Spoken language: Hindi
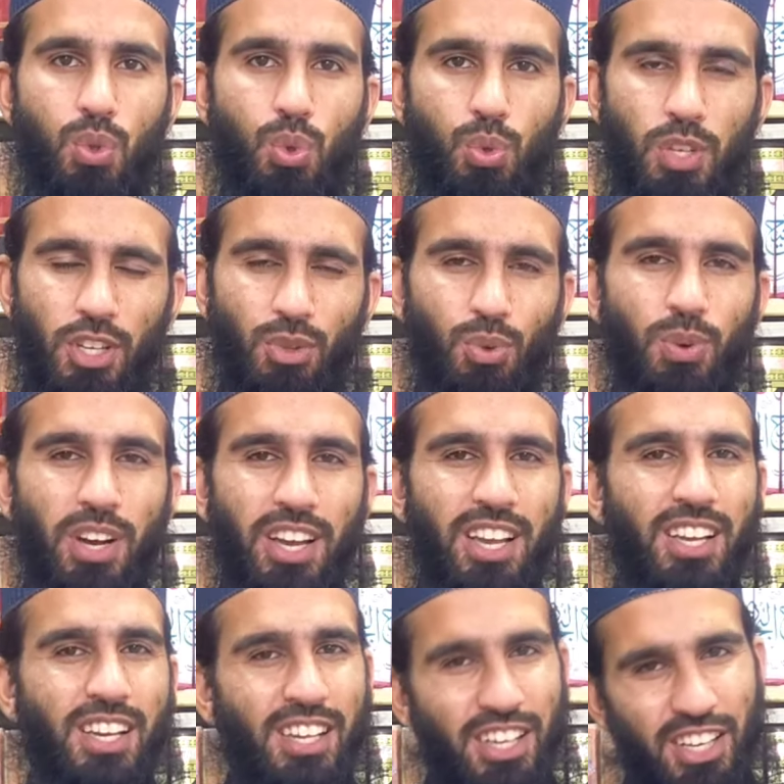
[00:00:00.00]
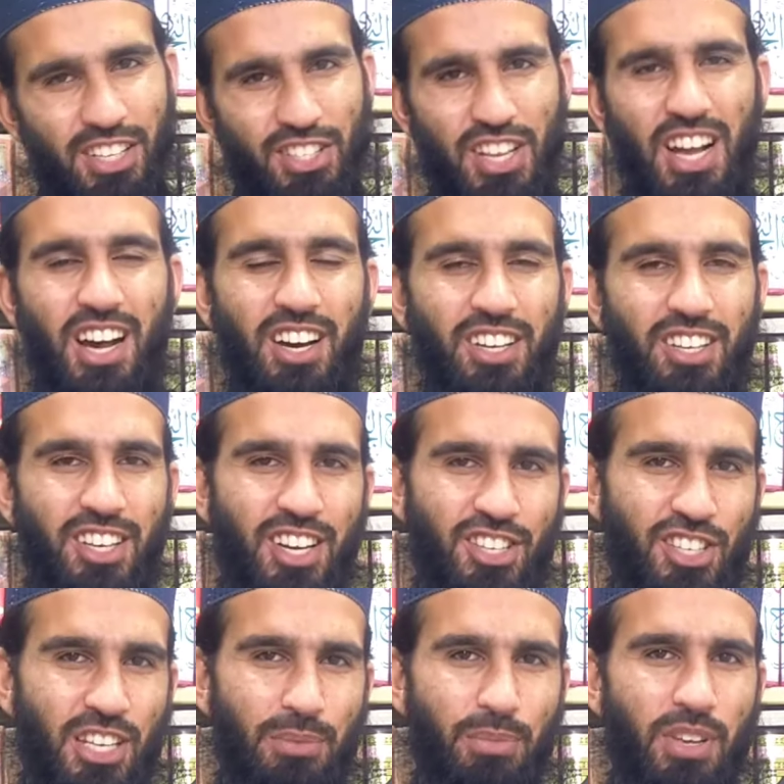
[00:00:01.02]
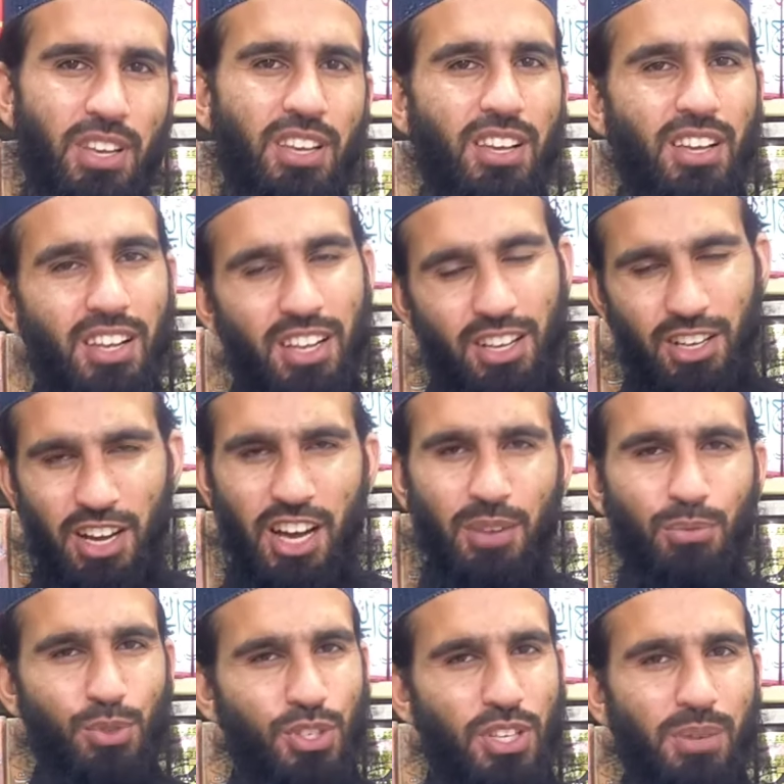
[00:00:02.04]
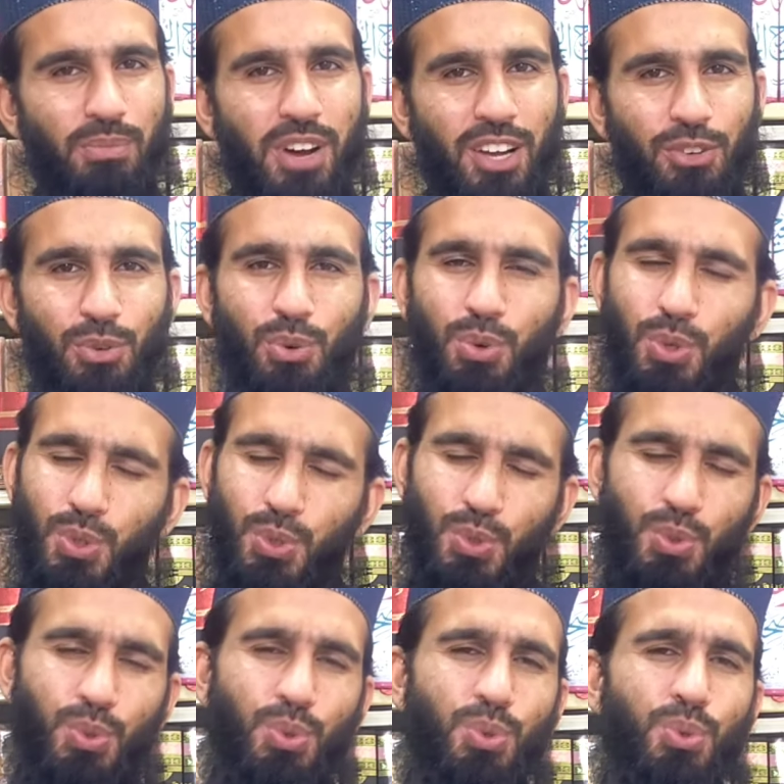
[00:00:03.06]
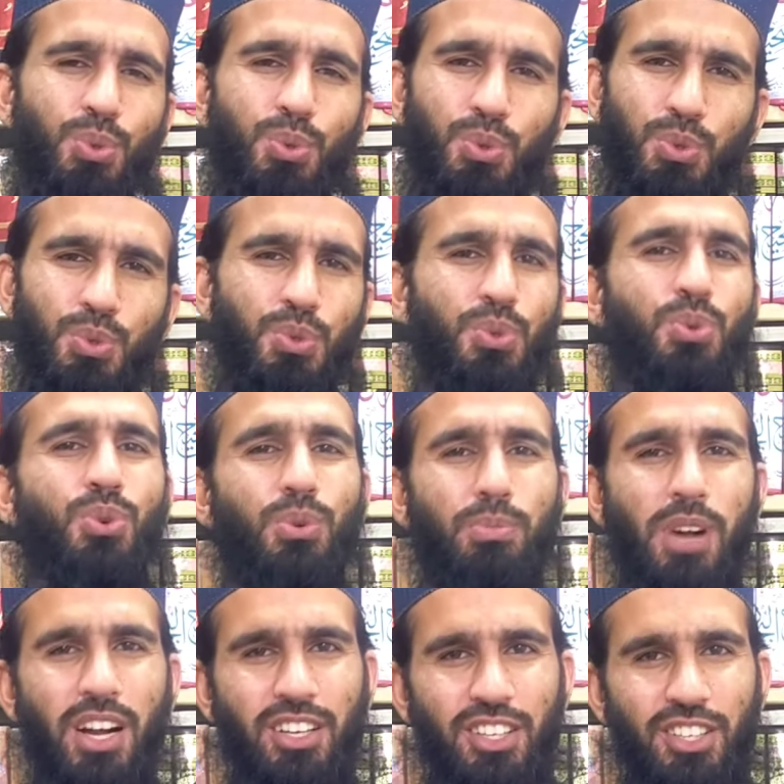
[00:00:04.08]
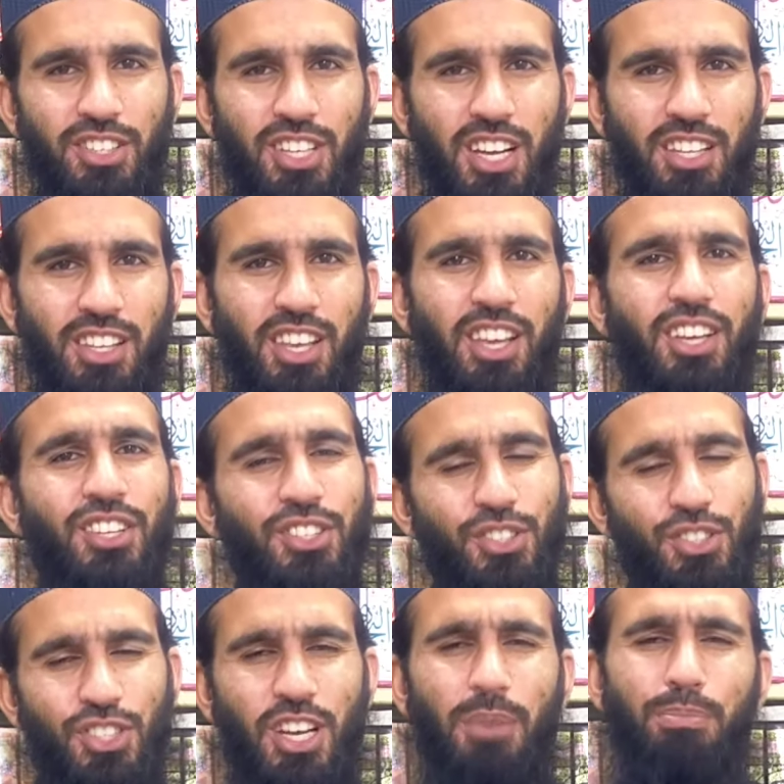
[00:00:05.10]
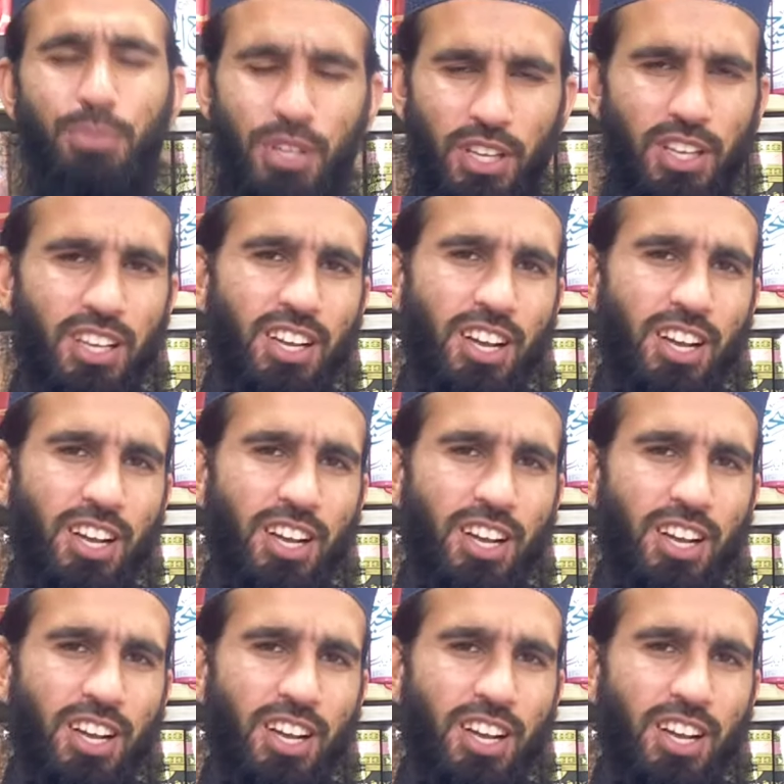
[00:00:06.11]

तो ये दुआएं इस आखिरी अशरे में हर मुसलमान को ज़रूर ज़रूर मांगनी चाहिए जब भी